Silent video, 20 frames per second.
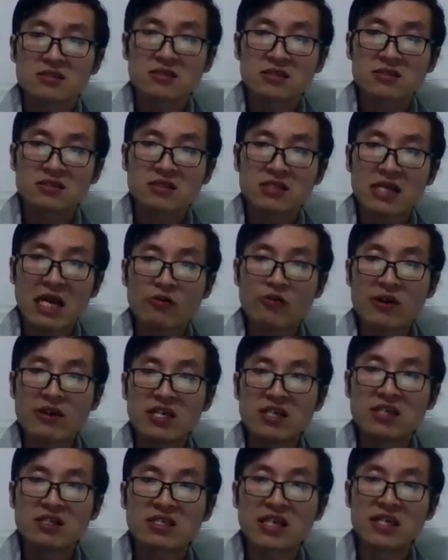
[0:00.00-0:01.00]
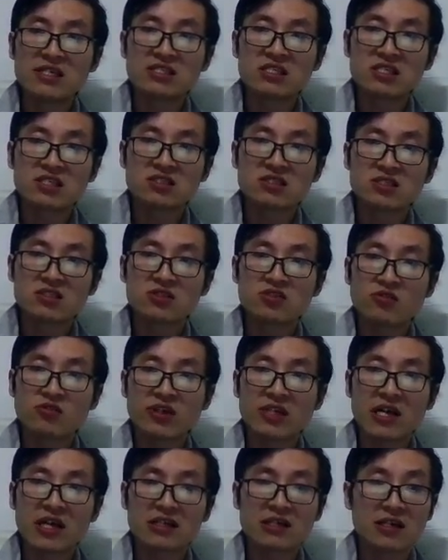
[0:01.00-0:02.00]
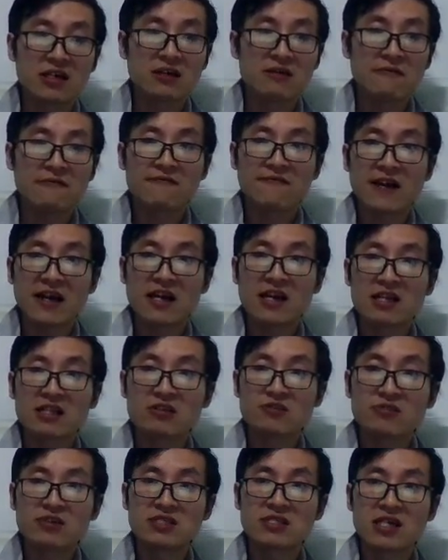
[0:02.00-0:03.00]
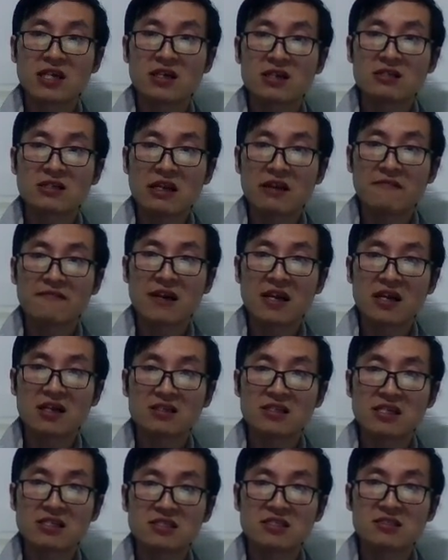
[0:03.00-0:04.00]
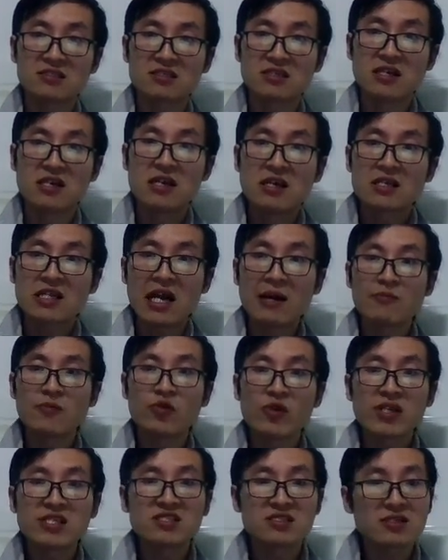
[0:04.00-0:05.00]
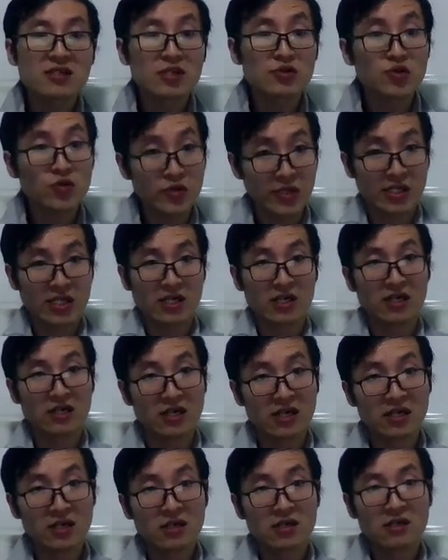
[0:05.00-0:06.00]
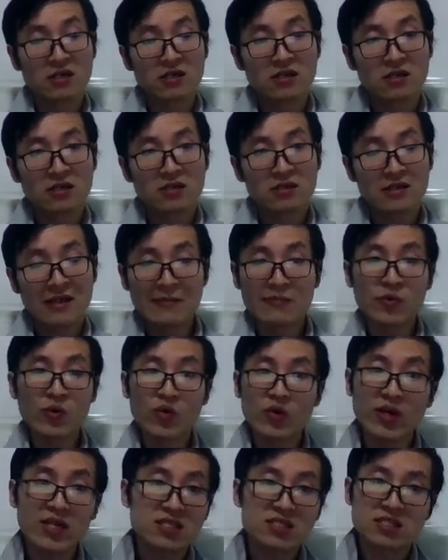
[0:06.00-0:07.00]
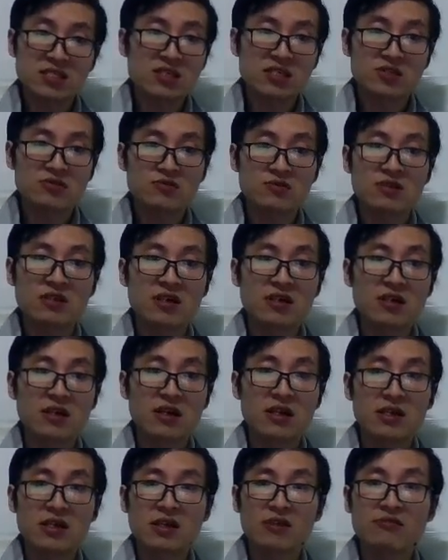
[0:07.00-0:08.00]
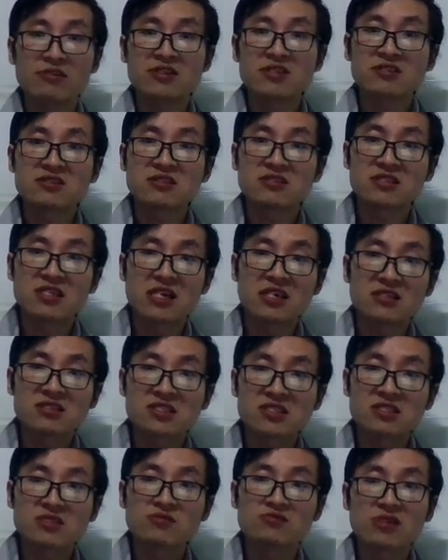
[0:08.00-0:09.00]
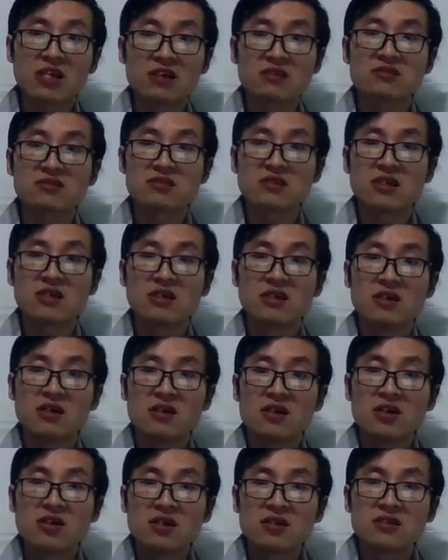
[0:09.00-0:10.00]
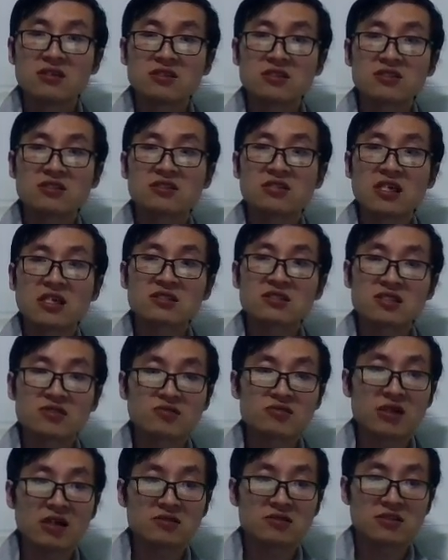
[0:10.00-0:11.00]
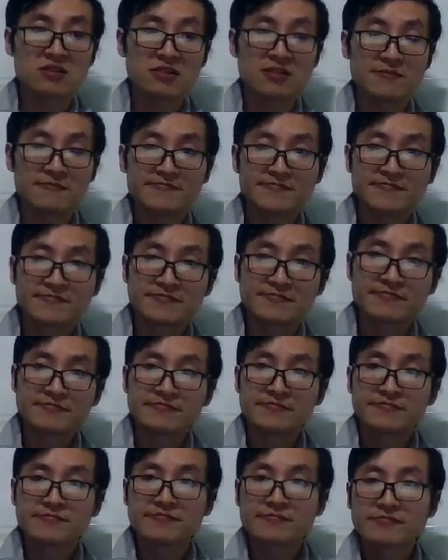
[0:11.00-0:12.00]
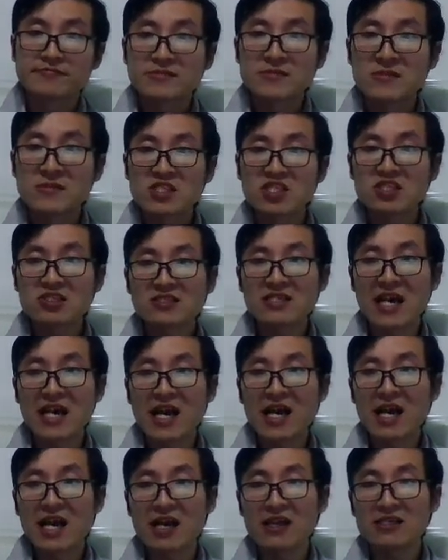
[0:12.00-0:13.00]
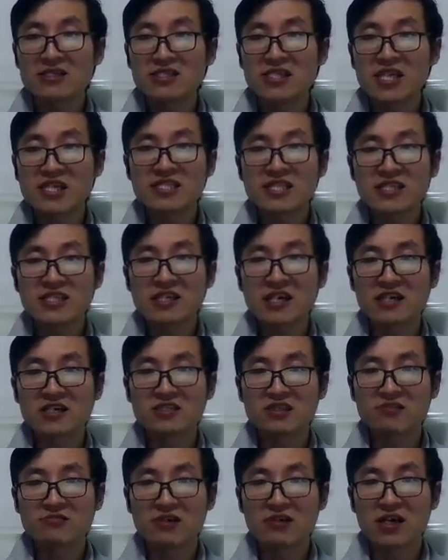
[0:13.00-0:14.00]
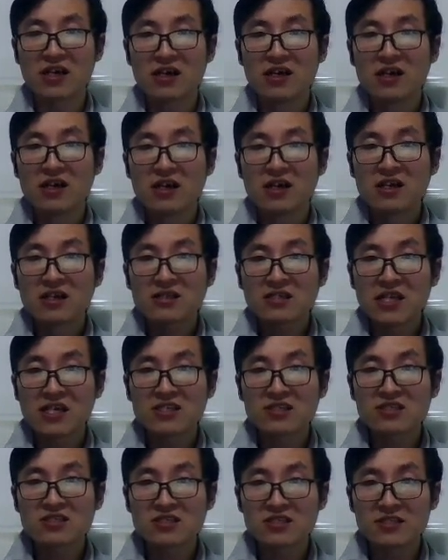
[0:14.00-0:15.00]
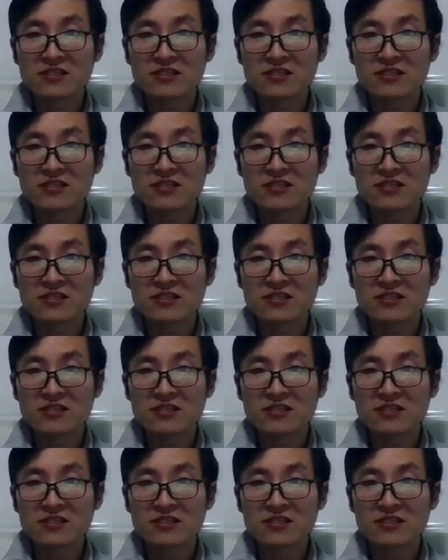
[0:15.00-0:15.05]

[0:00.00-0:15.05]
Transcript: 他会以等级制作为他的反抗对象，他要反抗等级制。他不会记恨具体的个人，他不会记恨具体的个人，因为这是整个制度导致的，这是整个制度导致的，这是在前现代社会啊。但是，